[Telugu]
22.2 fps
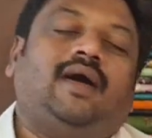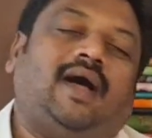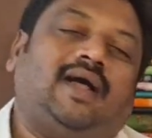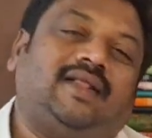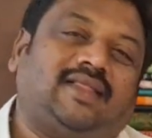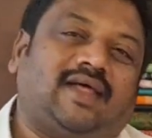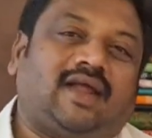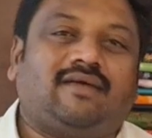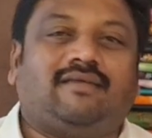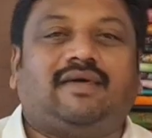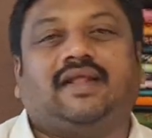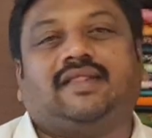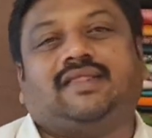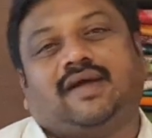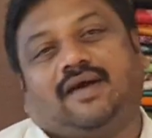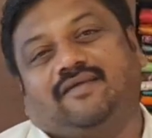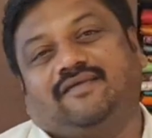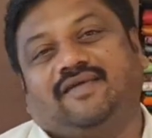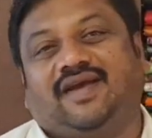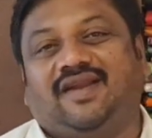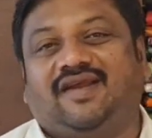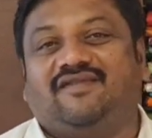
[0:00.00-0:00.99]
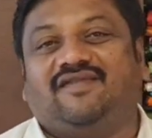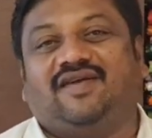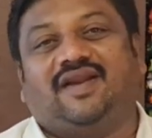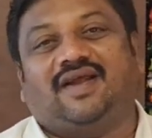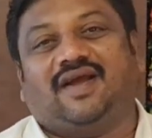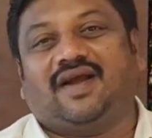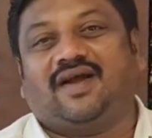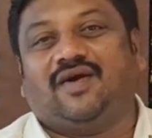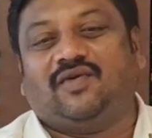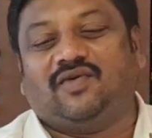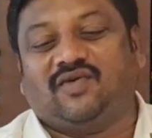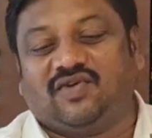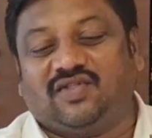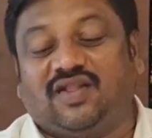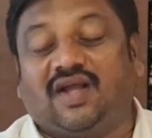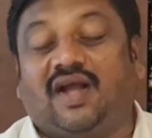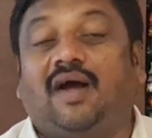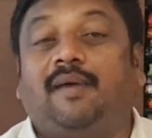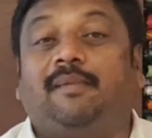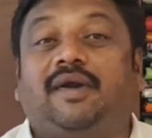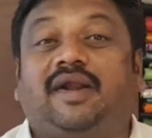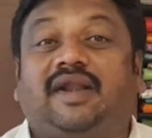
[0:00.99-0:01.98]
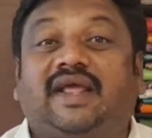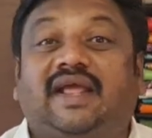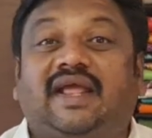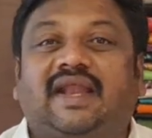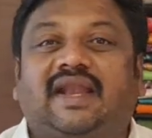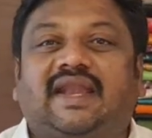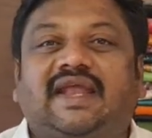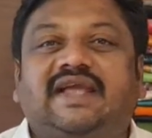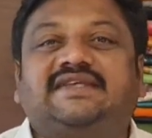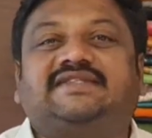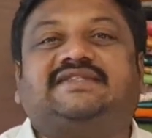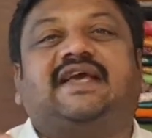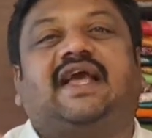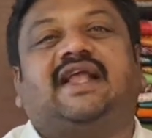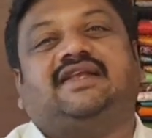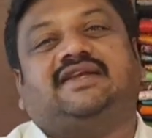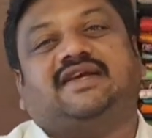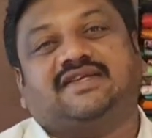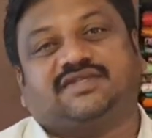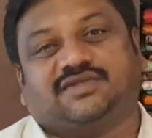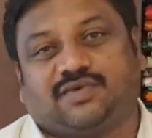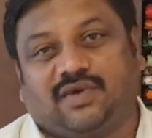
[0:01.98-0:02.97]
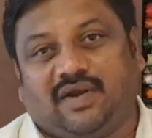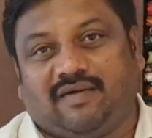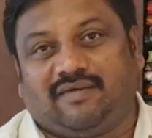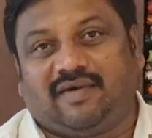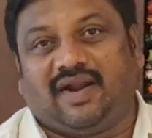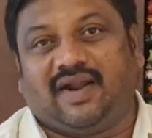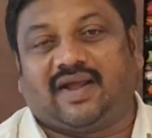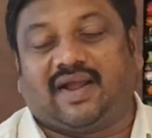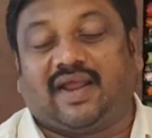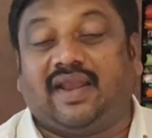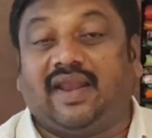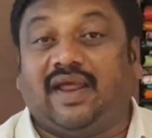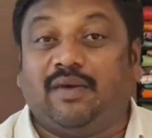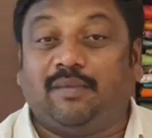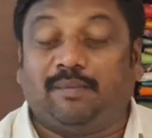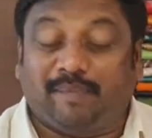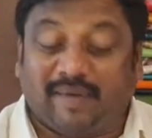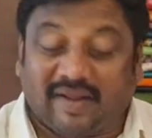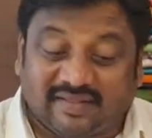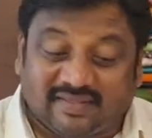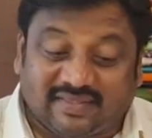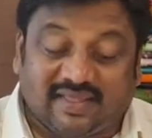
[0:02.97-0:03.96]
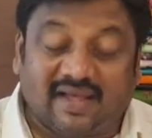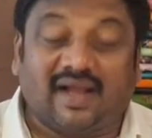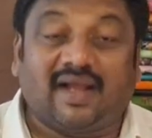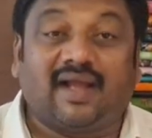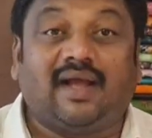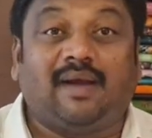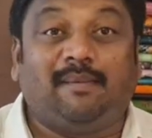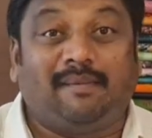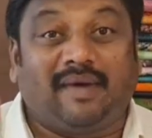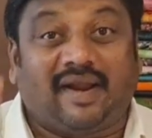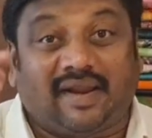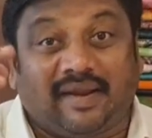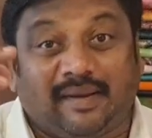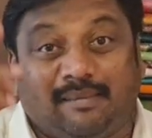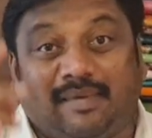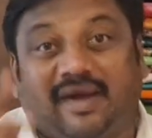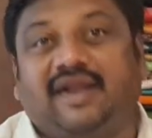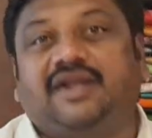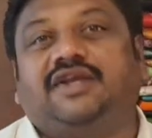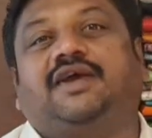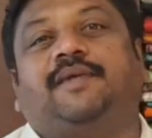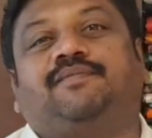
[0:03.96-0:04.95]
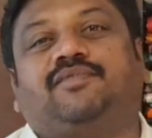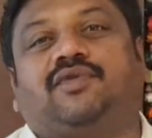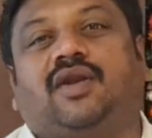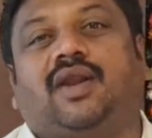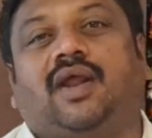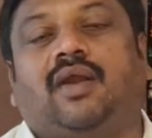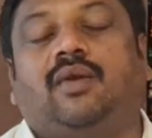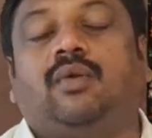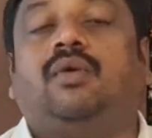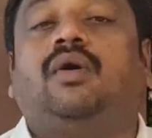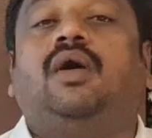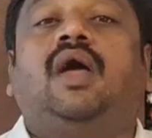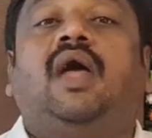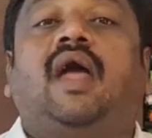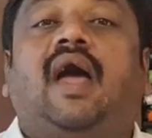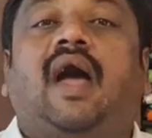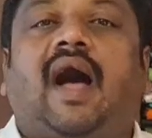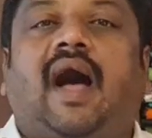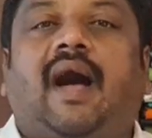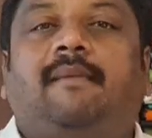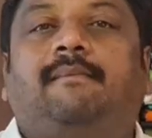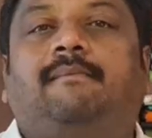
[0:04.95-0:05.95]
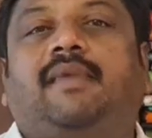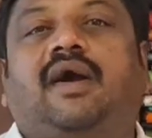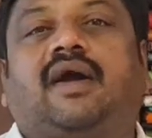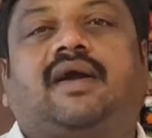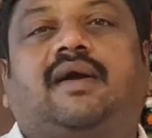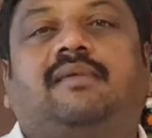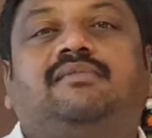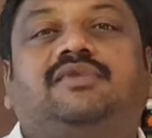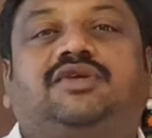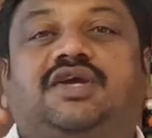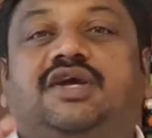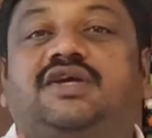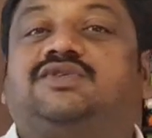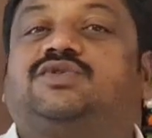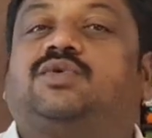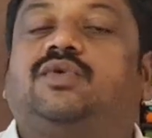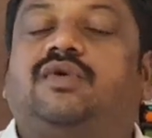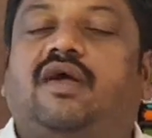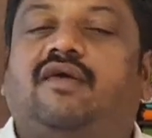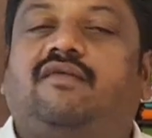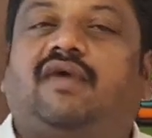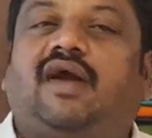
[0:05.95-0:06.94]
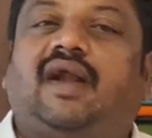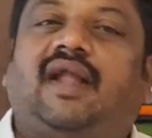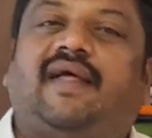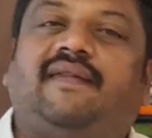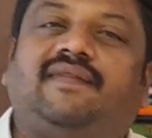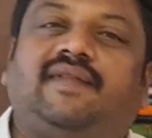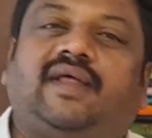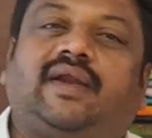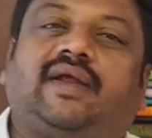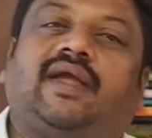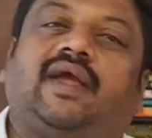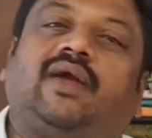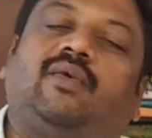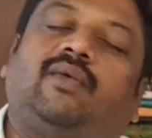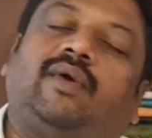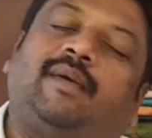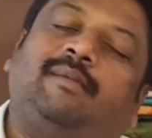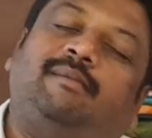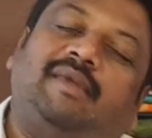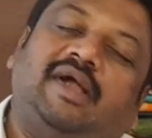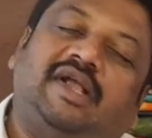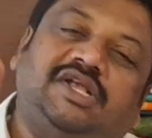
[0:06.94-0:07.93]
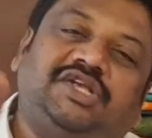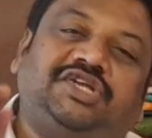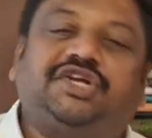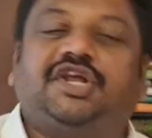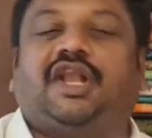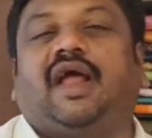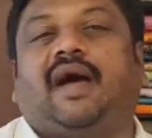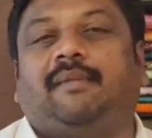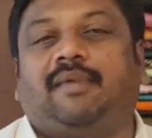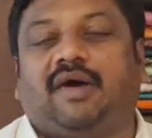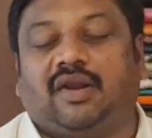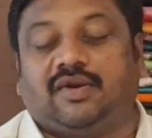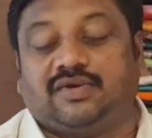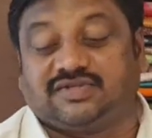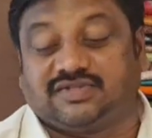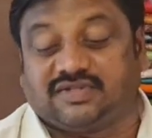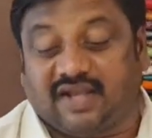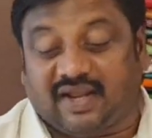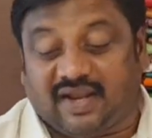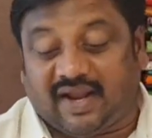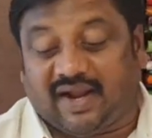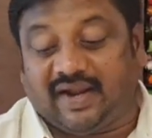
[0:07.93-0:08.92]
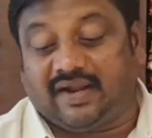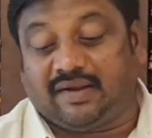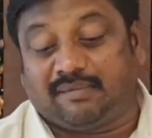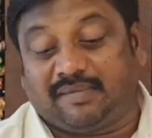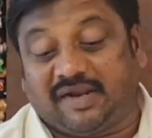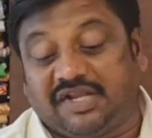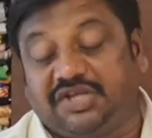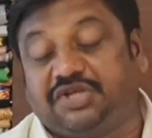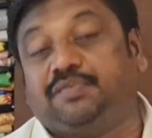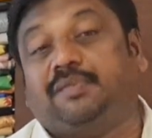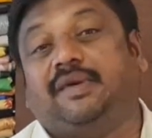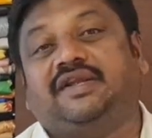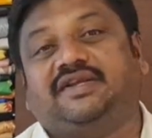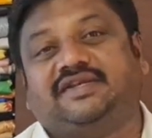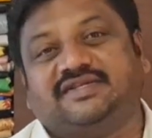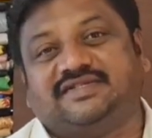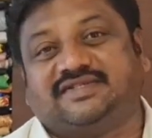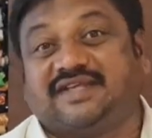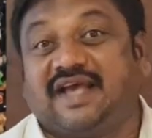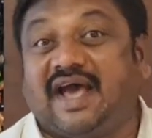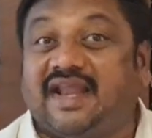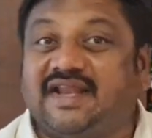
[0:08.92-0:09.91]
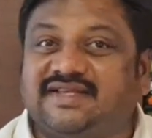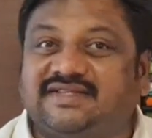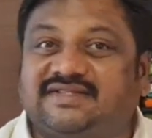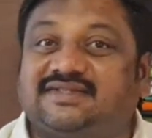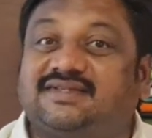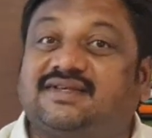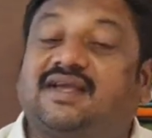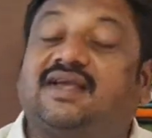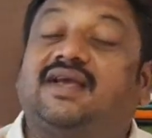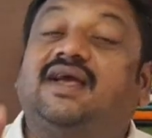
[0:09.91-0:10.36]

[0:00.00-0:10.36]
ఆ తర్వాత వేరే వేరేగా ఉంటుంది కాబట్టి రీసేల్ చేసుకునే వాళ్ళకి నేను ప్రత్యేకంగా మరీ మరీ చెప్తున్నాను అమ్మకం చేసుకునే వాళ్ళందరికీ కూడా మంచి లాభాలు వస్తాయి ఇలాంటి మంచి మంచి శారీస్